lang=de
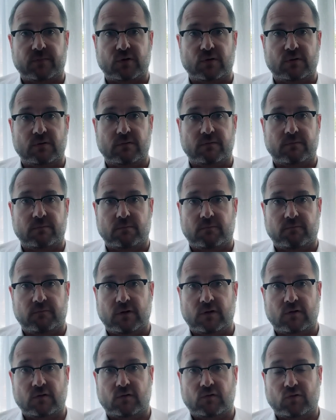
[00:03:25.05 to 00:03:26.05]
da
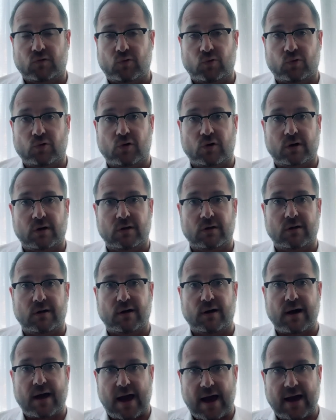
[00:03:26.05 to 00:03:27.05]
wird das zur Not auch in
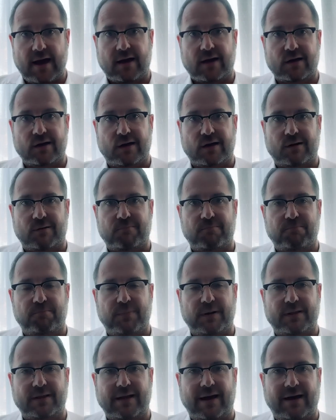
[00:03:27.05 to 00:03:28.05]
der eigenen
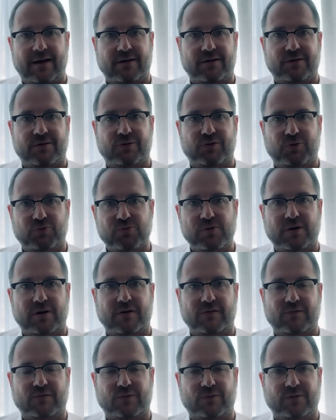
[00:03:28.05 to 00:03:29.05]
Partei
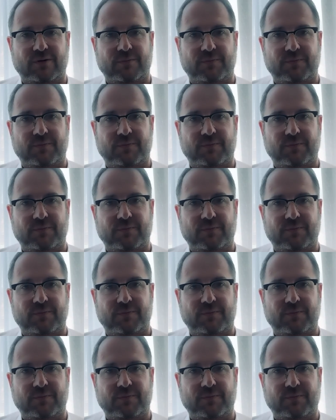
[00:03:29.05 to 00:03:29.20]
durchgezogen.